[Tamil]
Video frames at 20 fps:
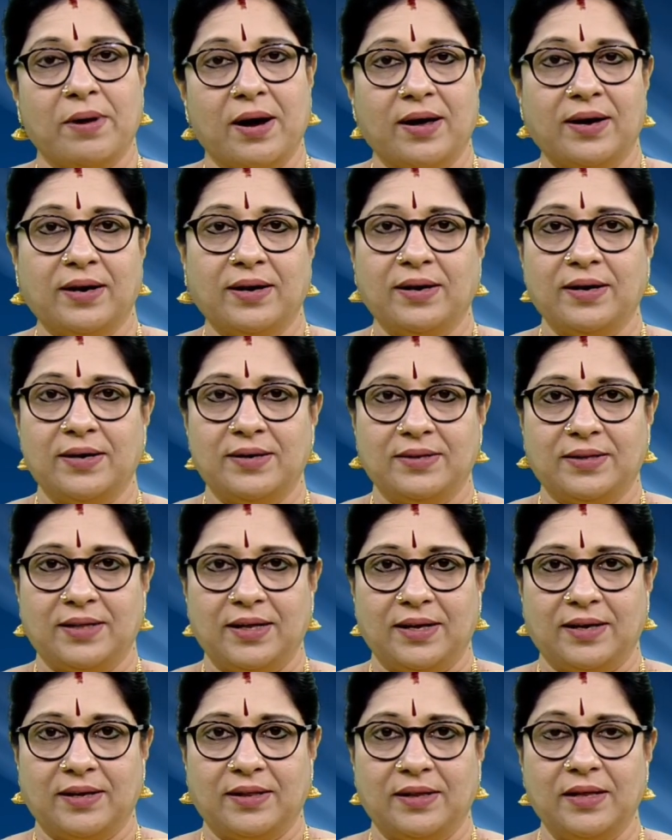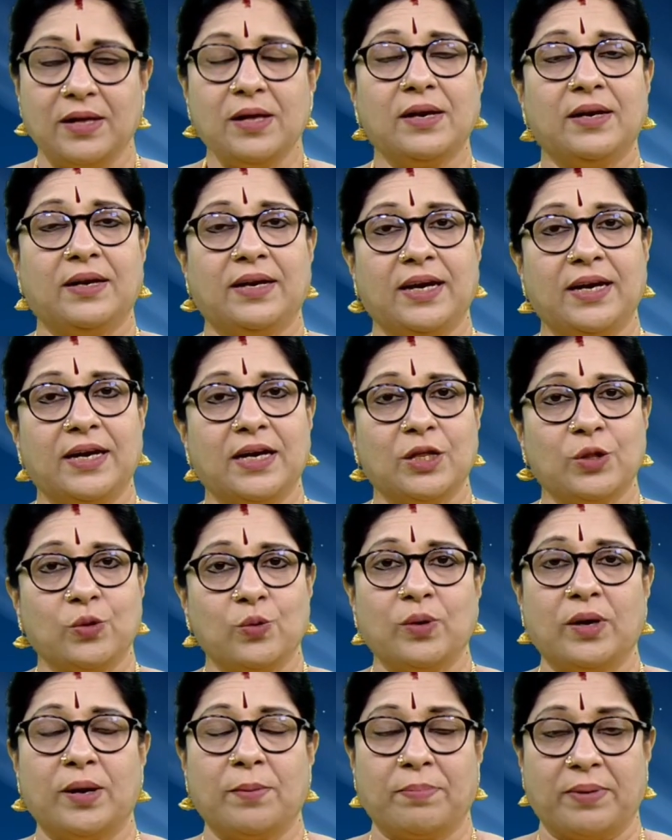பாரங்கள் தீர்ந்து நீண்ட
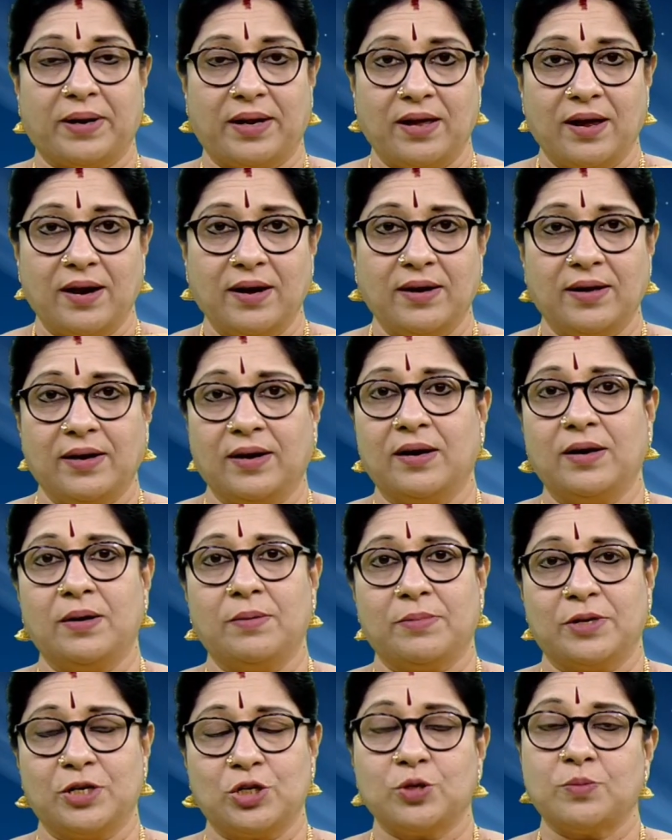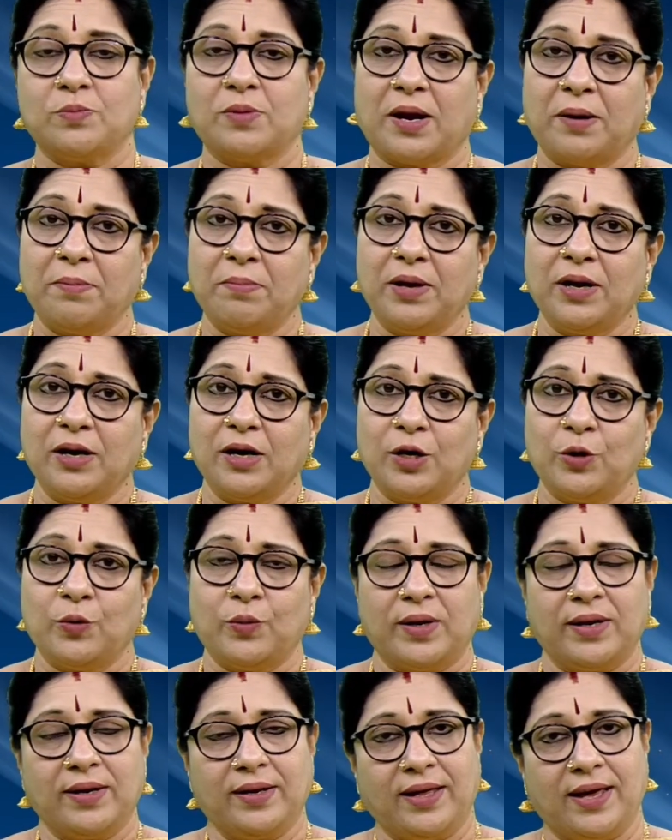தூர பிரயாணங்கள் மற்றும்
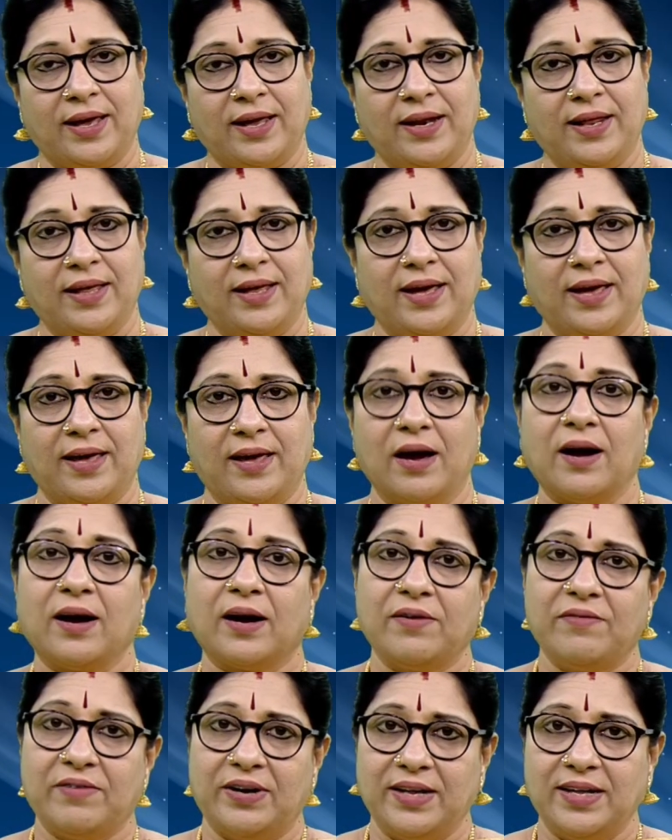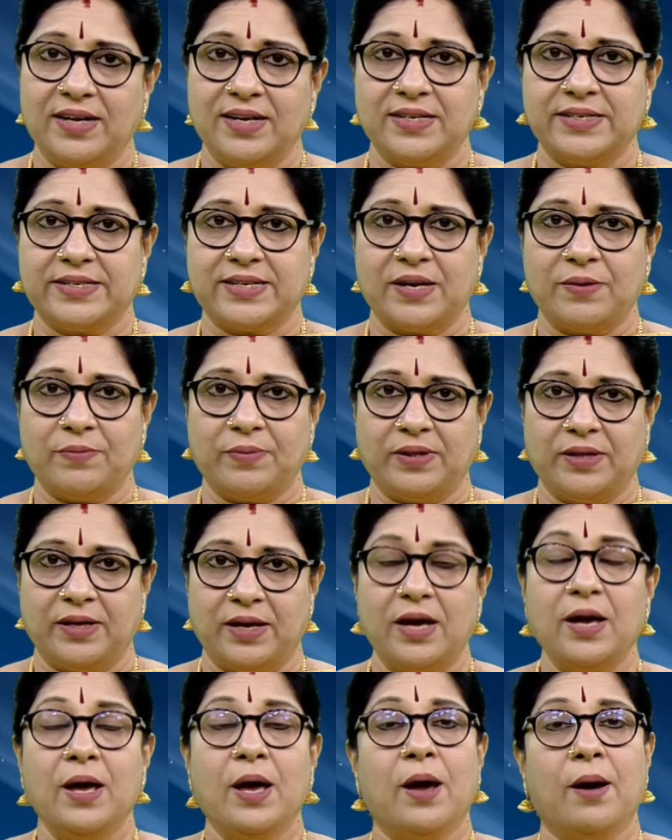நண்பர்களுடன் கேளிக்கையாக வெளியில் செல்வது
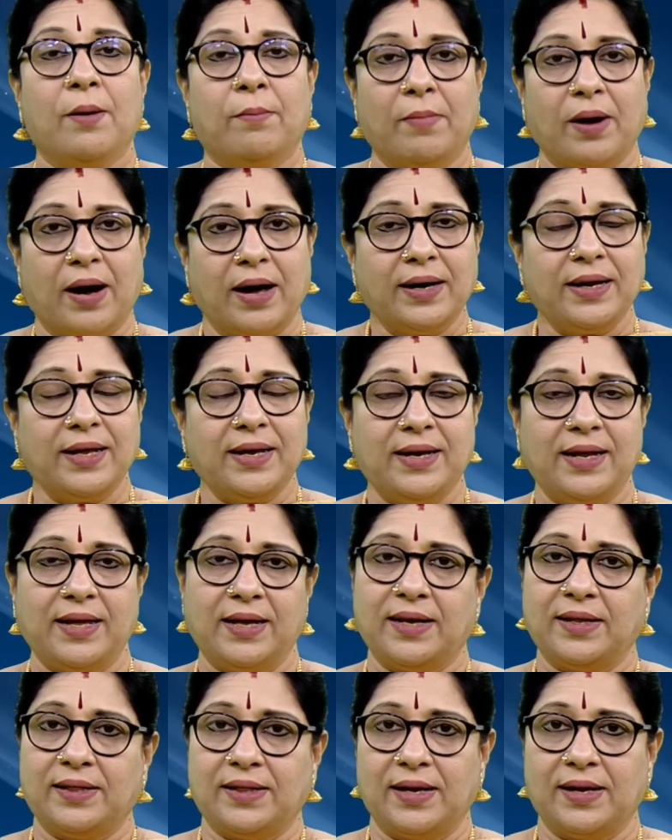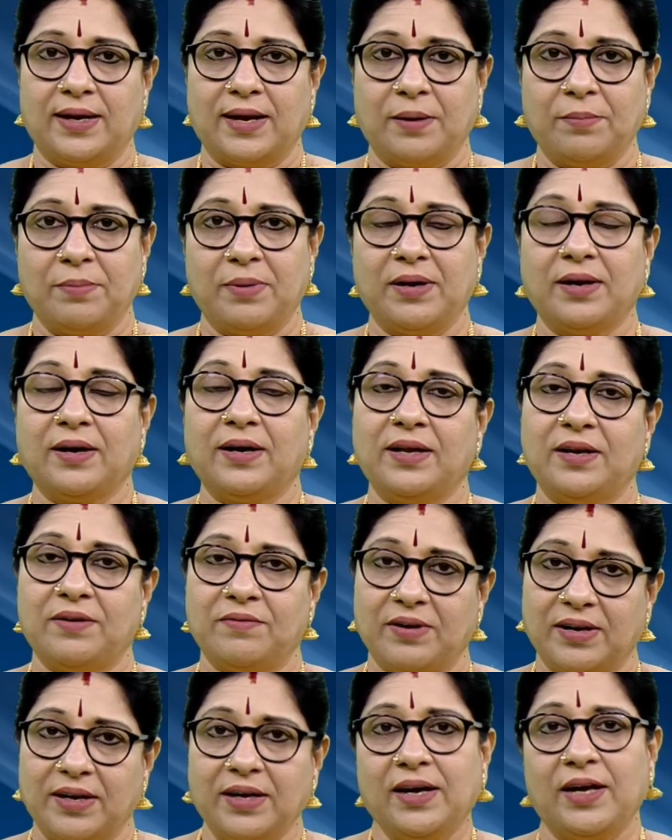மாலை நேரத்தில் நண்பர்களின்
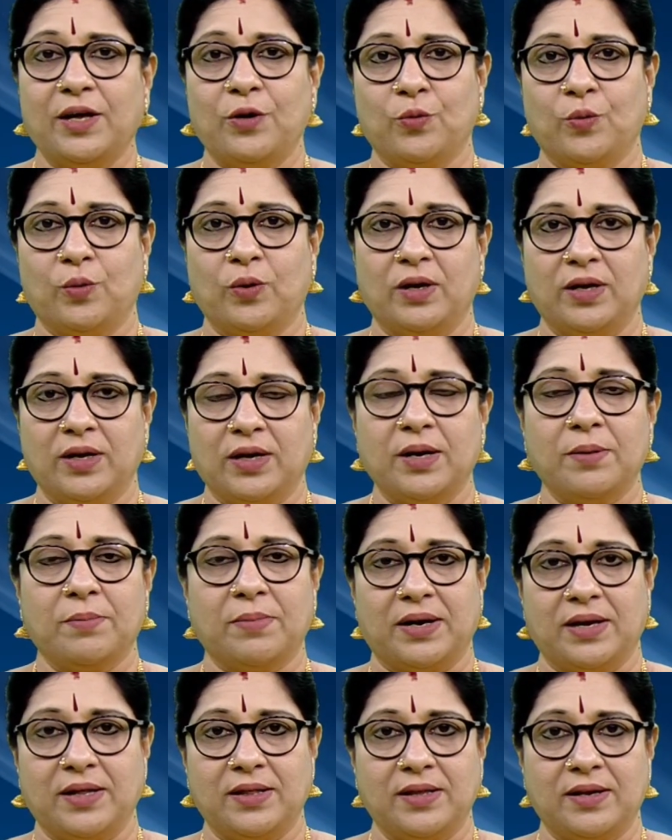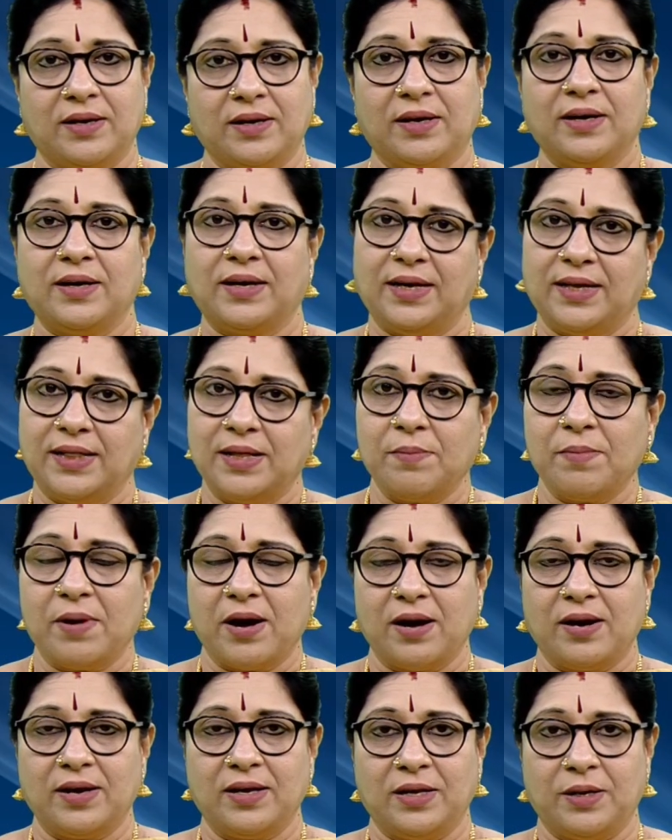வருகை உங்களுக்கு மனதிற்கு
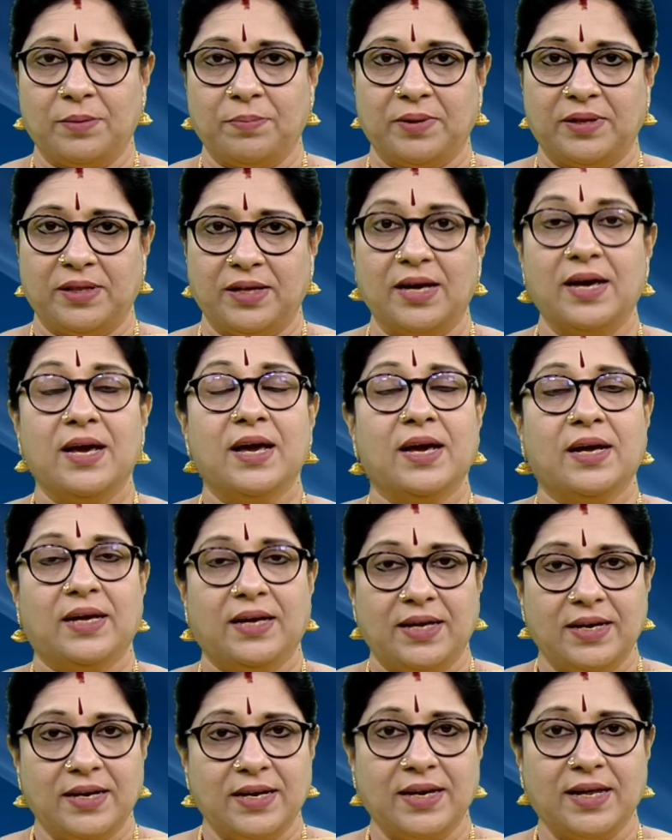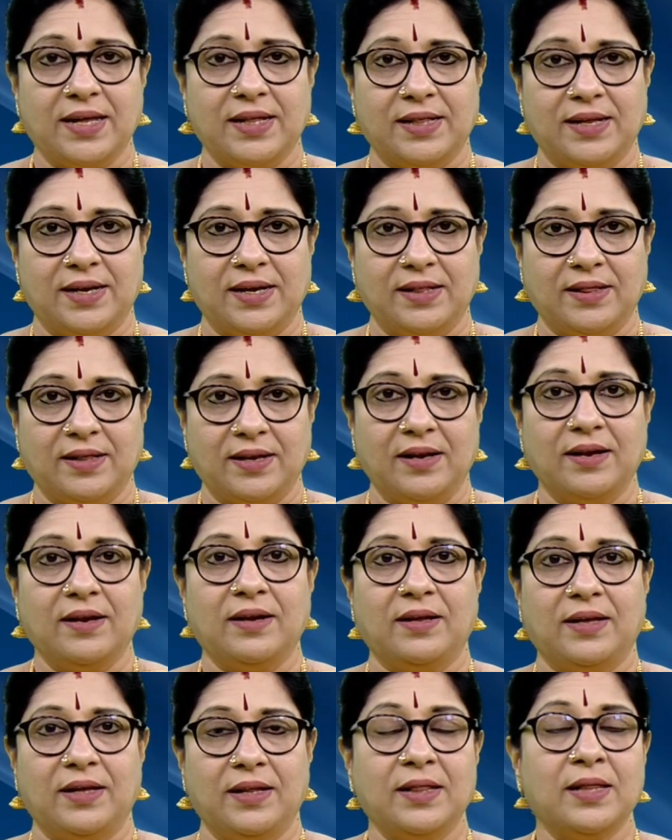இதமாக இருப்பது இன்றைய தினத்தில்
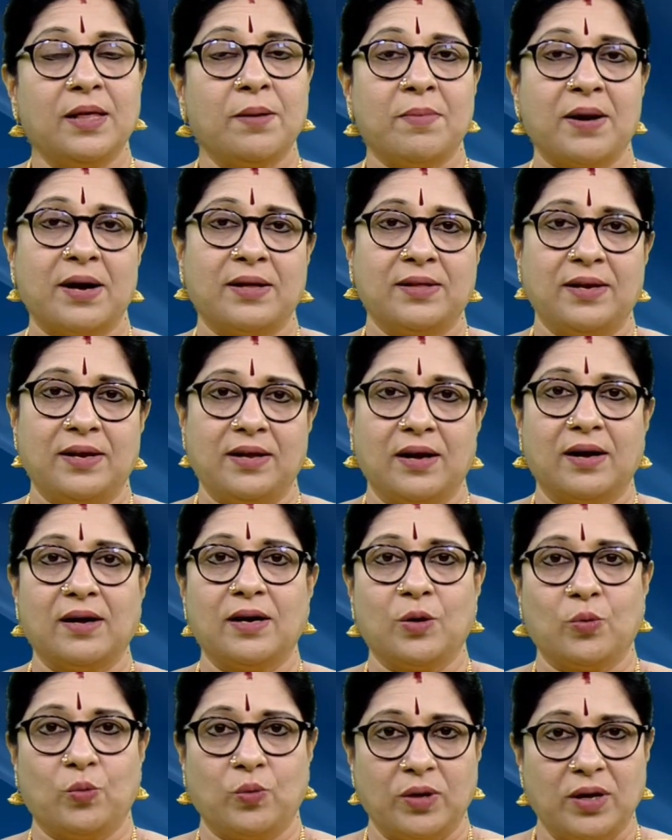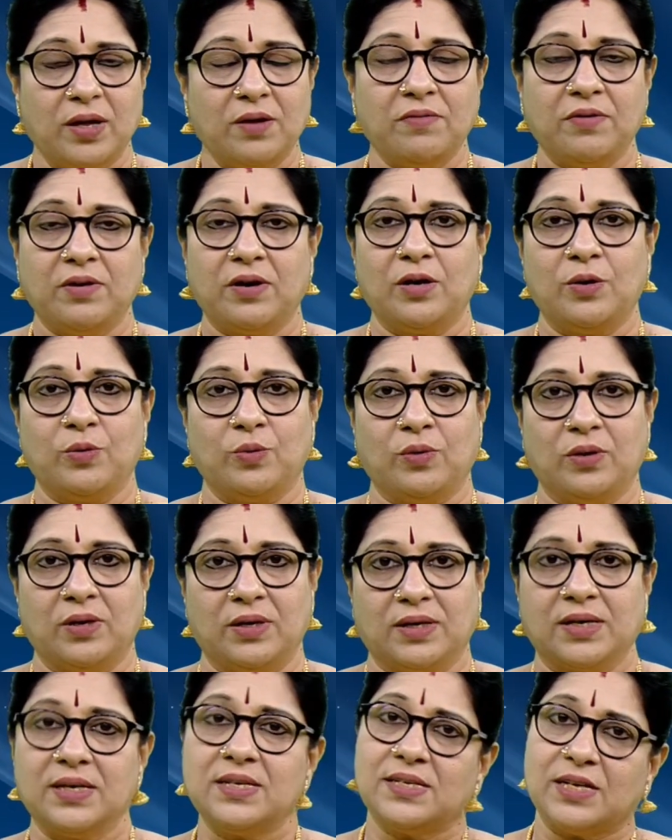இந்த மாதிரியான உணர்வுகள்
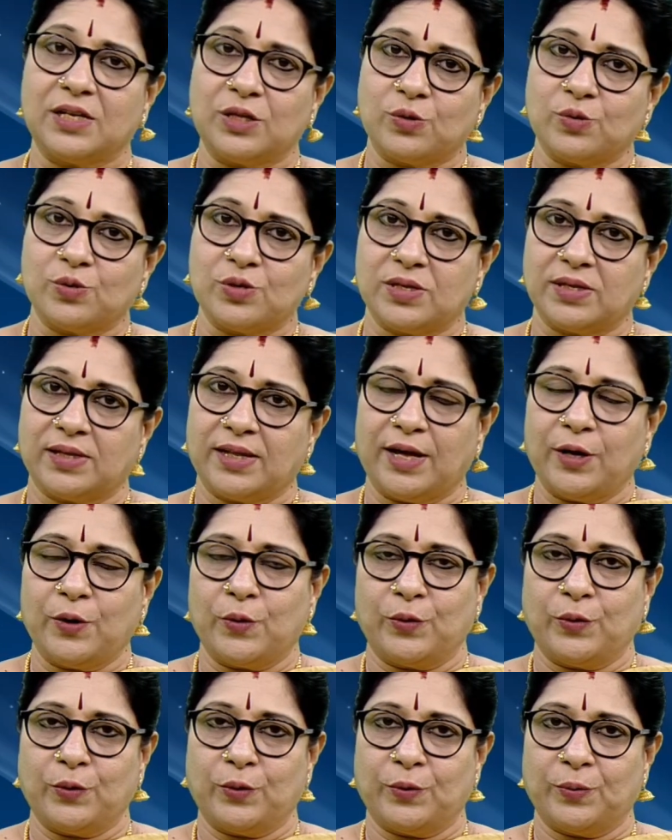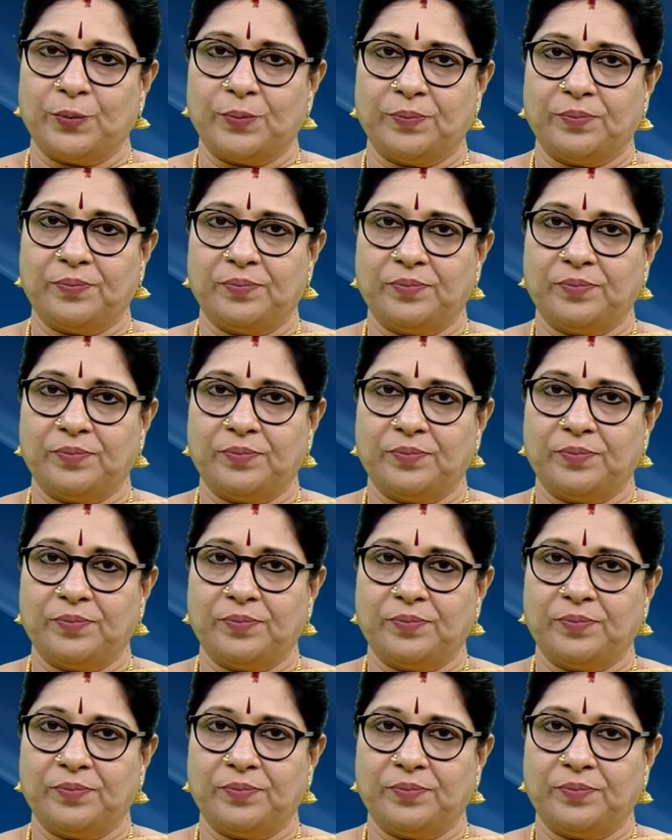உங்களுக்கு சந்தோஷத்தை கொடுக்கும்